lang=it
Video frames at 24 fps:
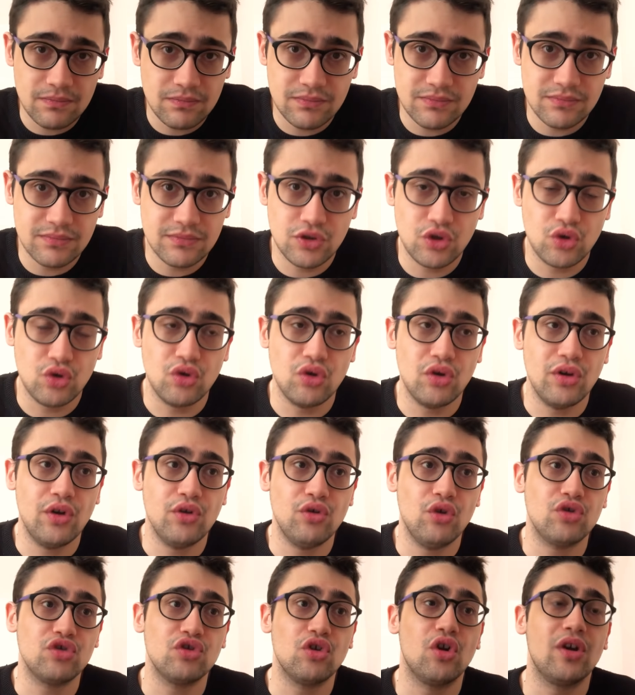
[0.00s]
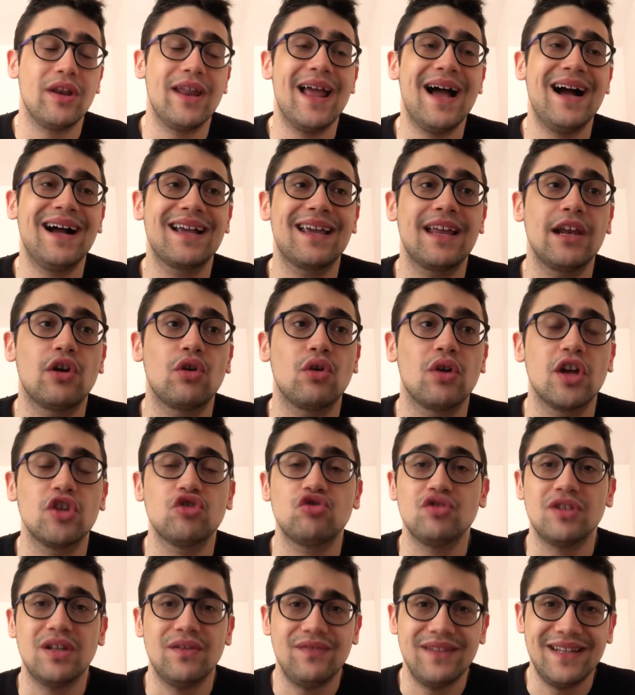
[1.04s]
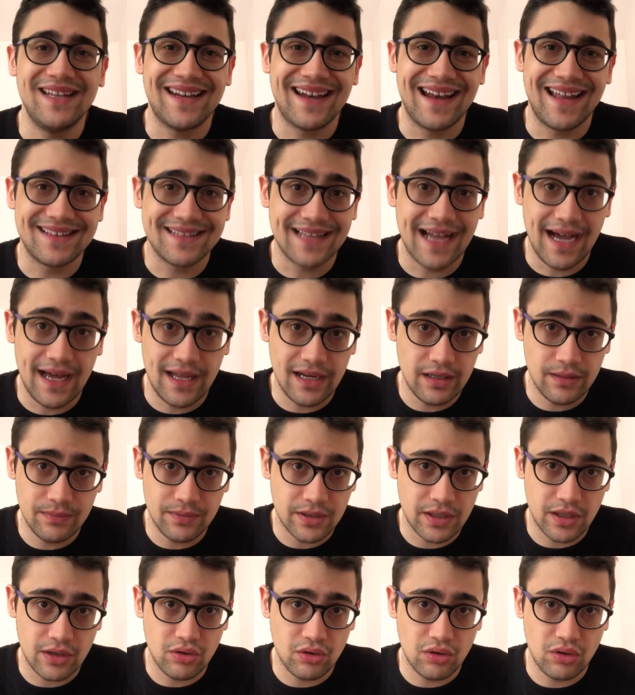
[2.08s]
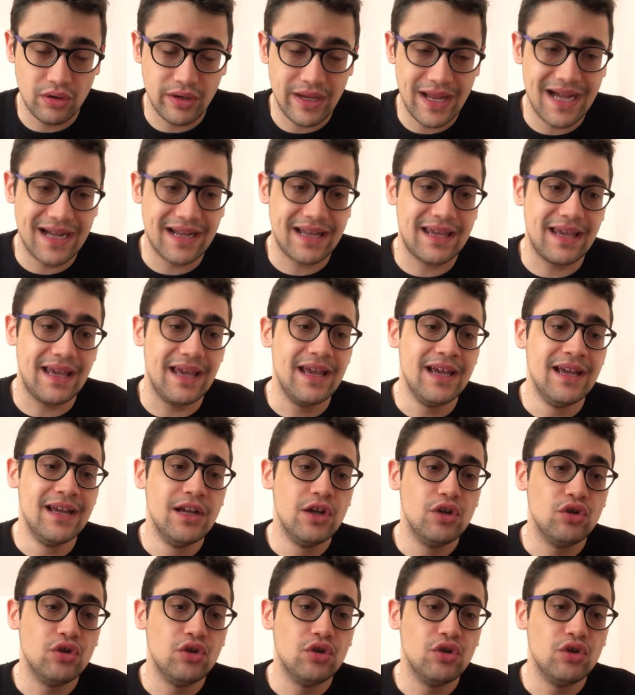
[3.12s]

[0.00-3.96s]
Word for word: mm, io non, non, ho neanche il coraggio di definirla tale, perché non, neanche,